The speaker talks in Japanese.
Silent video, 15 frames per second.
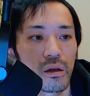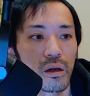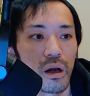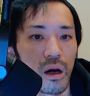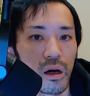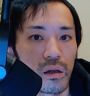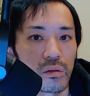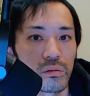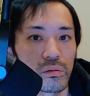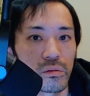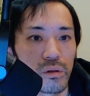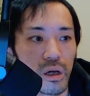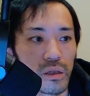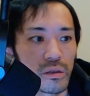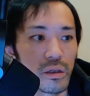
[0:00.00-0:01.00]
あの
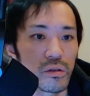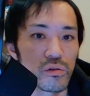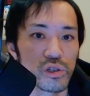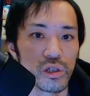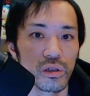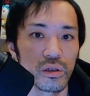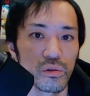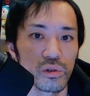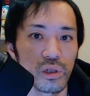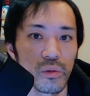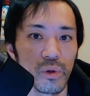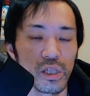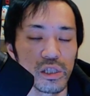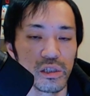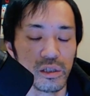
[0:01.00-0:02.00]
案内の仕方をすれば
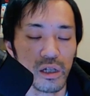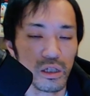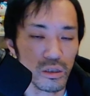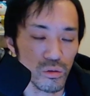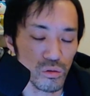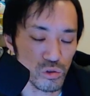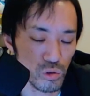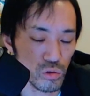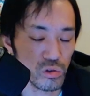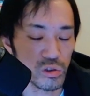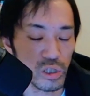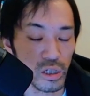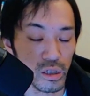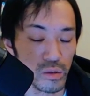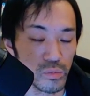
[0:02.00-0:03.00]
いいんじゃさっきとちょっとつ
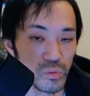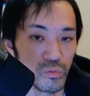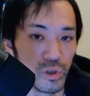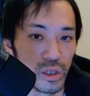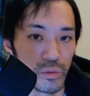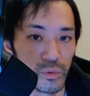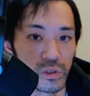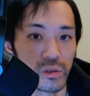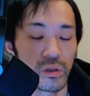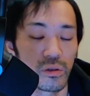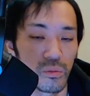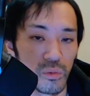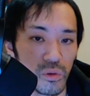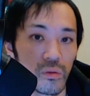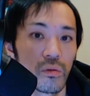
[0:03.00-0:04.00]
ながる部分ありますけど
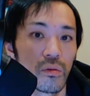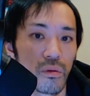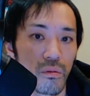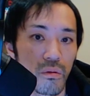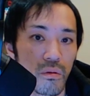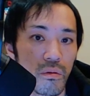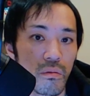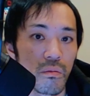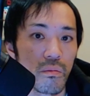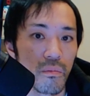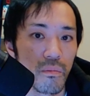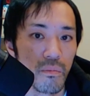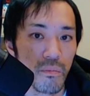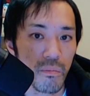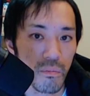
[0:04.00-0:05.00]
も
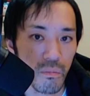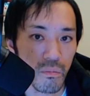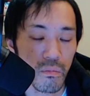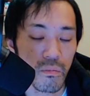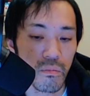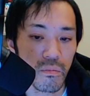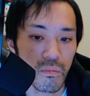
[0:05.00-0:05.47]
うん